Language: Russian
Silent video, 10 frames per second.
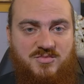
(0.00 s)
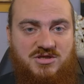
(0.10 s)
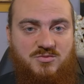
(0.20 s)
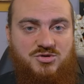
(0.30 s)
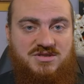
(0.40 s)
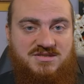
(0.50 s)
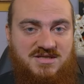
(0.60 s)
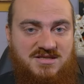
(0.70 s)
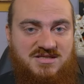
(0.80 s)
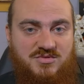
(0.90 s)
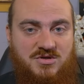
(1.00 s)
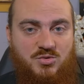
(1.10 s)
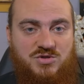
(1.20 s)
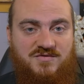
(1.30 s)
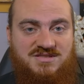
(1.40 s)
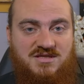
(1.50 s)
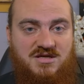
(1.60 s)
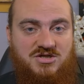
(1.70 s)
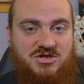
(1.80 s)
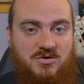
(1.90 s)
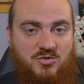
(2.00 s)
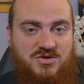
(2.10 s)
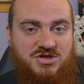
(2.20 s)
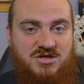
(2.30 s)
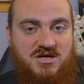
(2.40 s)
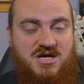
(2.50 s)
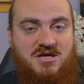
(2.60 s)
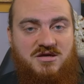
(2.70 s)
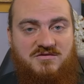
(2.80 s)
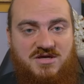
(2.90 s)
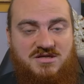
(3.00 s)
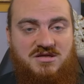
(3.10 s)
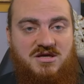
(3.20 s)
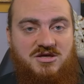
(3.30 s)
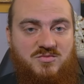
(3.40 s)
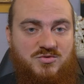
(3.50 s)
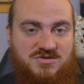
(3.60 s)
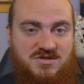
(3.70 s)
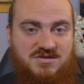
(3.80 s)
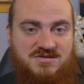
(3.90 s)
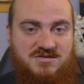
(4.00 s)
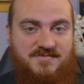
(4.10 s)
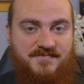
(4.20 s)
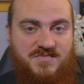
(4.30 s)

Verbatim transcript: потому что здесь обнаруживается наше любящее и верное Ему сердце.